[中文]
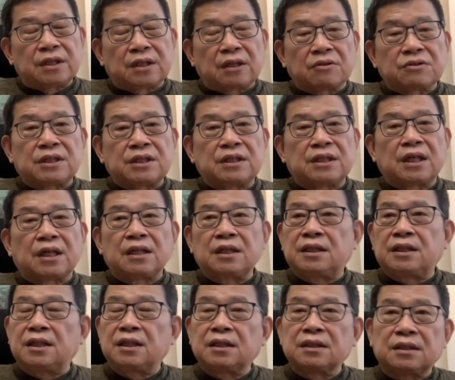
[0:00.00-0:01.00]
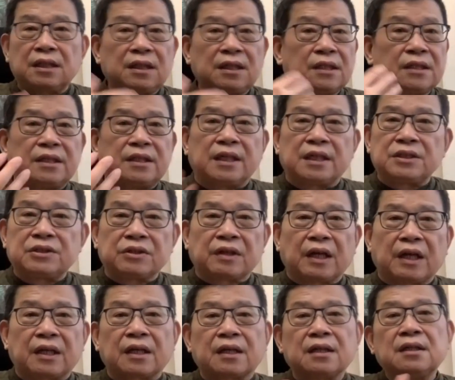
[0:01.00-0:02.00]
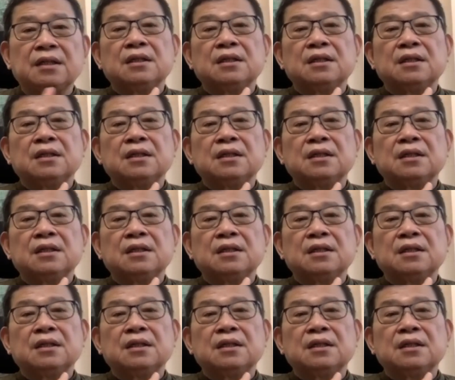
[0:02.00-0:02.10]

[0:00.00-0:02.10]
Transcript: 到现在一听第二年就看了。